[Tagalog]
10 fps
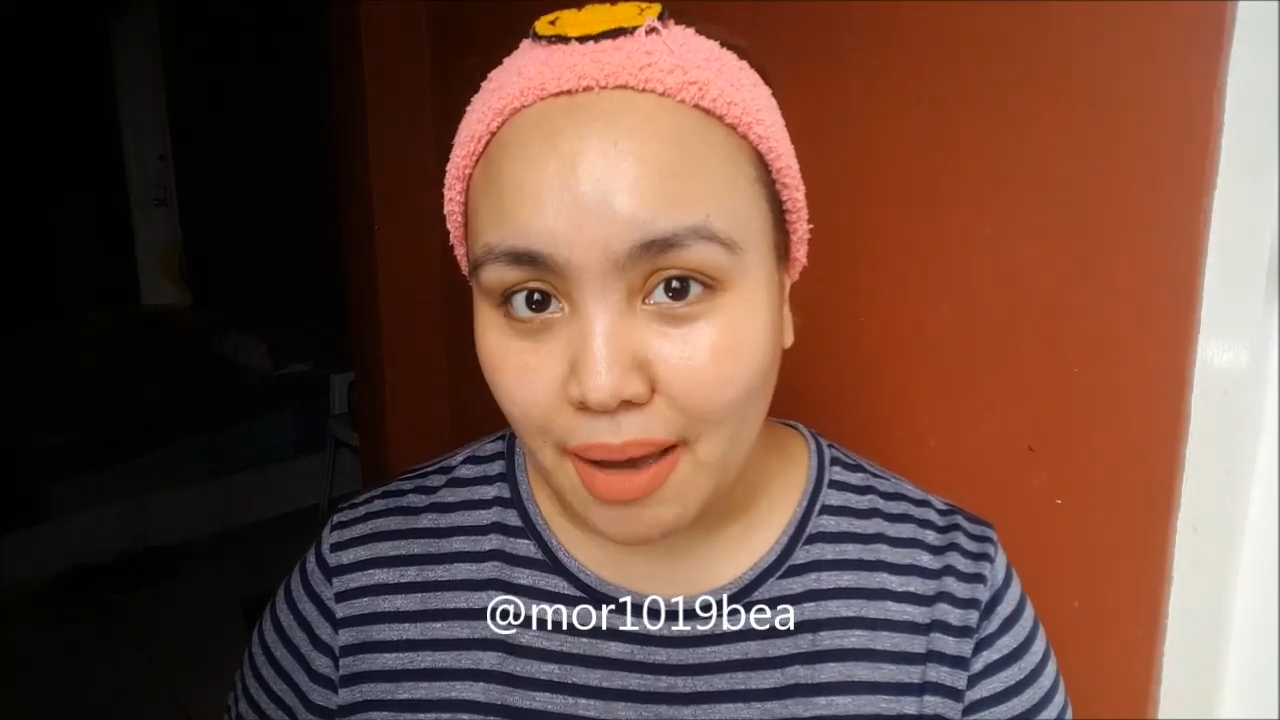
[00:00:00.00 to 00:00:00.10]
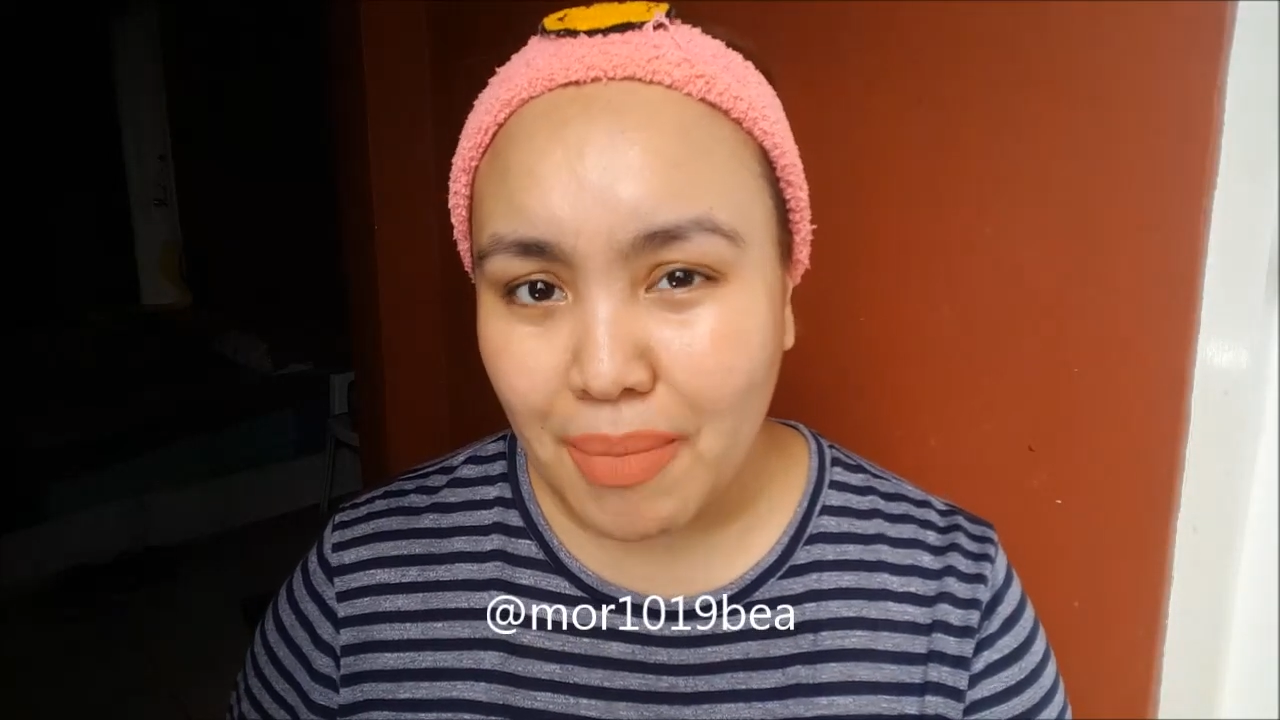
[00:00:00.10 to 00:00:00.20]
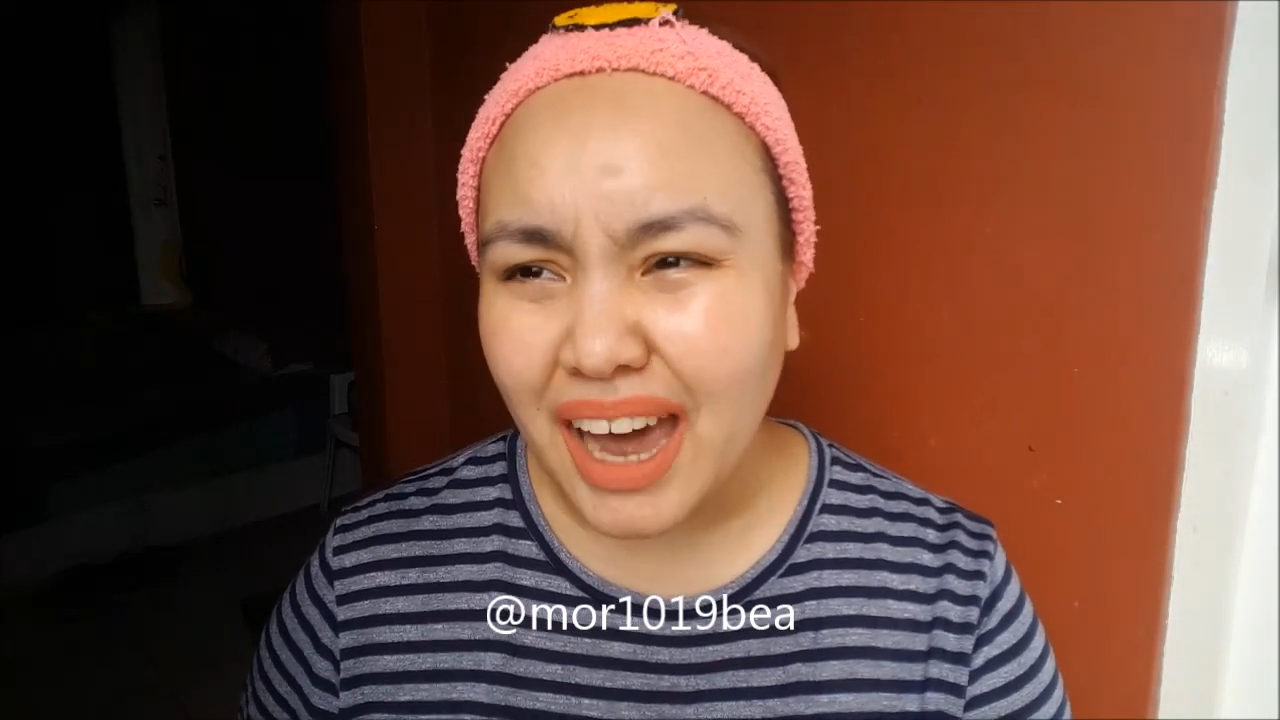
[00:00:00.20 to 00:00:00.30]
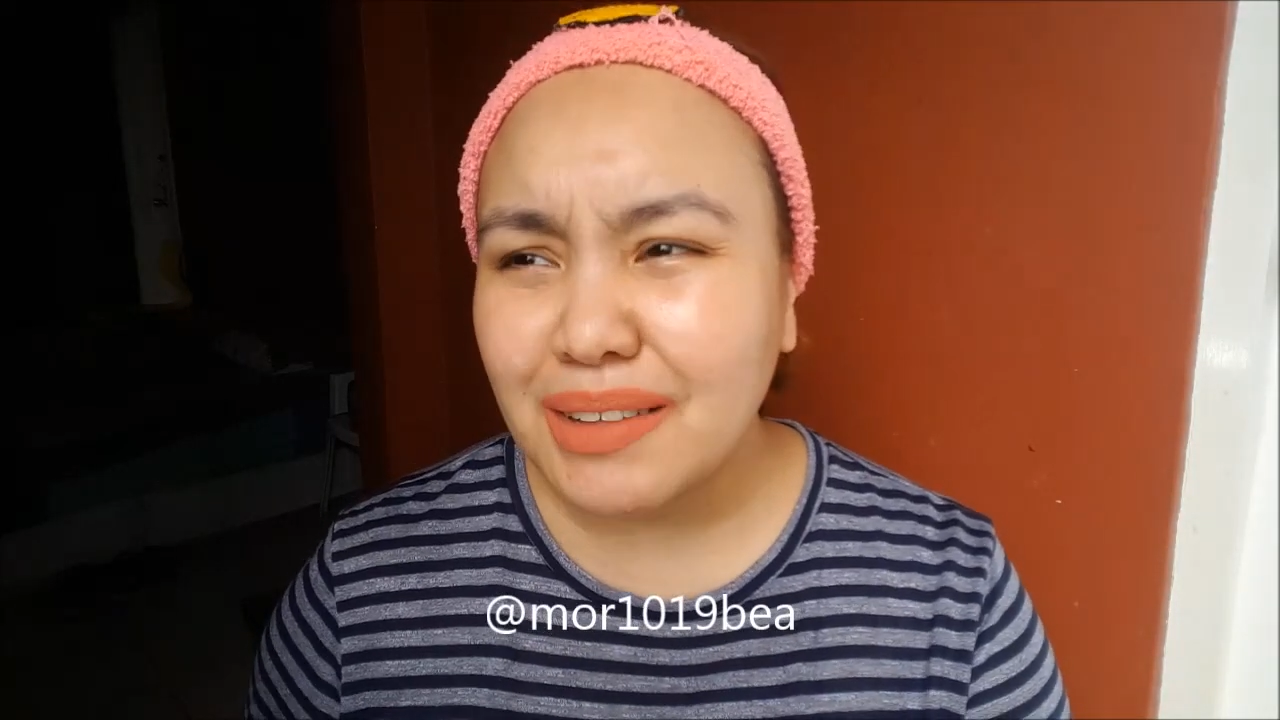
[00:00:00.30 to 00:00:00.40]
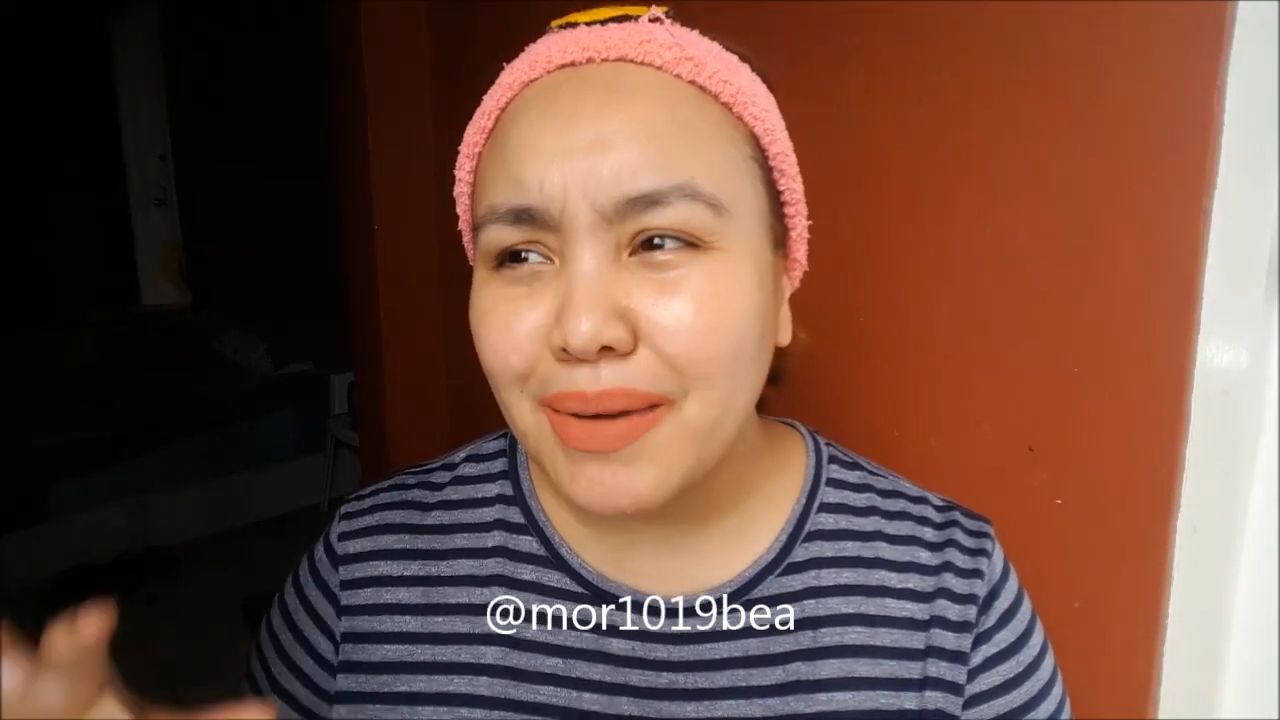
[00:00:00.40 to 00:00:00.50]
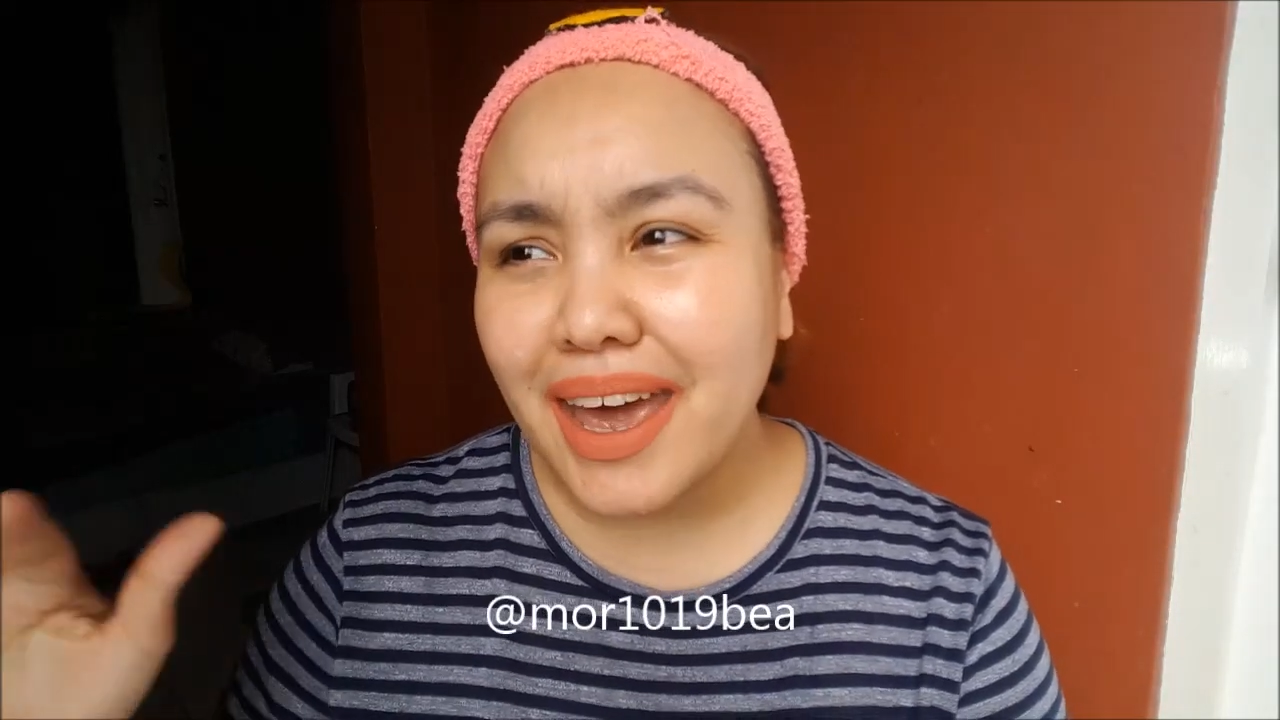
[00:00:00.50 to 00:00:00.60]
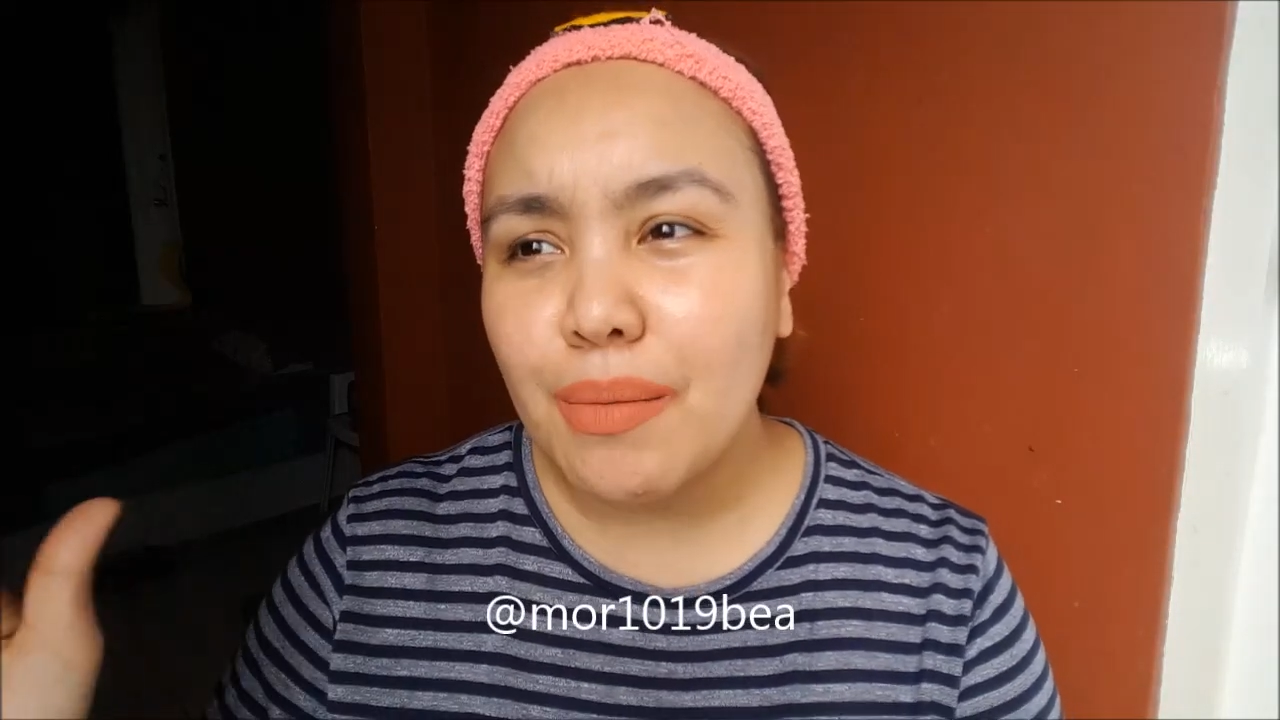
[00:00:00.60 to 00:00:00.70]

Bakit may